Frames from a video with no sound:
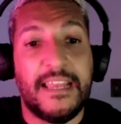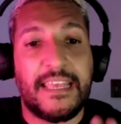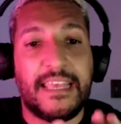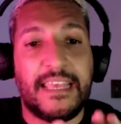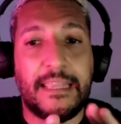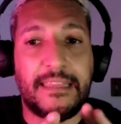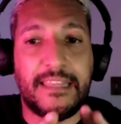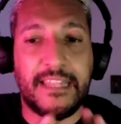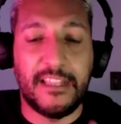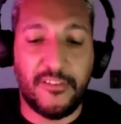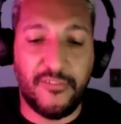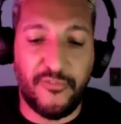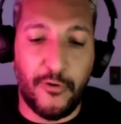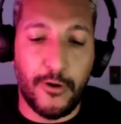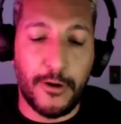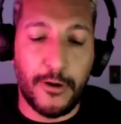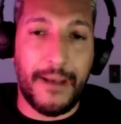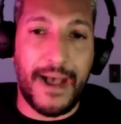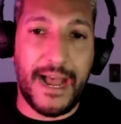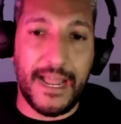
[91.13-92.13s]
e
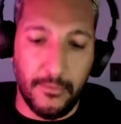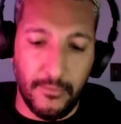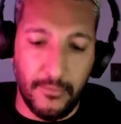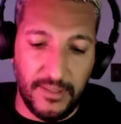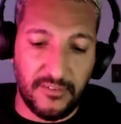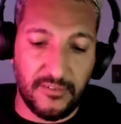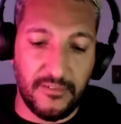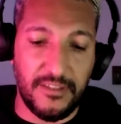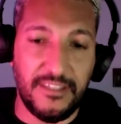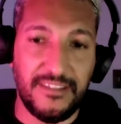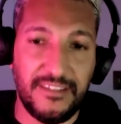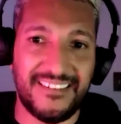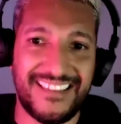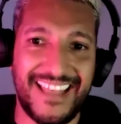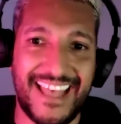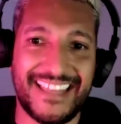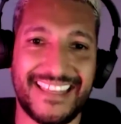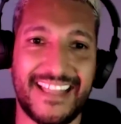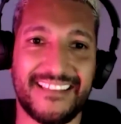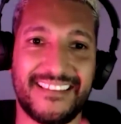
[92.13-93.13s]
transformaram isso em
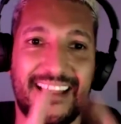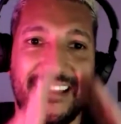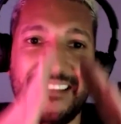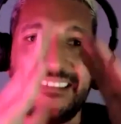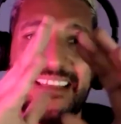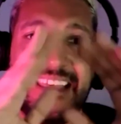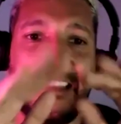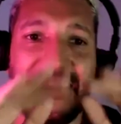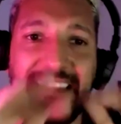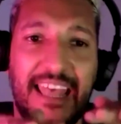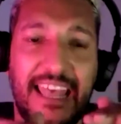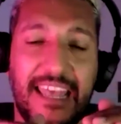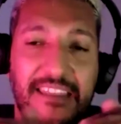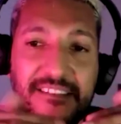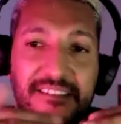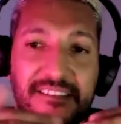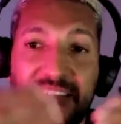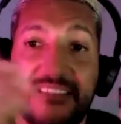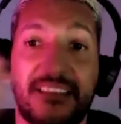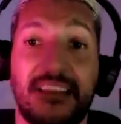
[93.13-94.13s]
setas
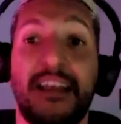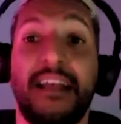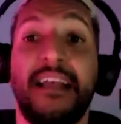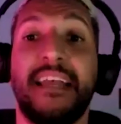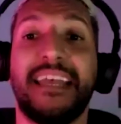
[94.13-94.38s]
ascendentes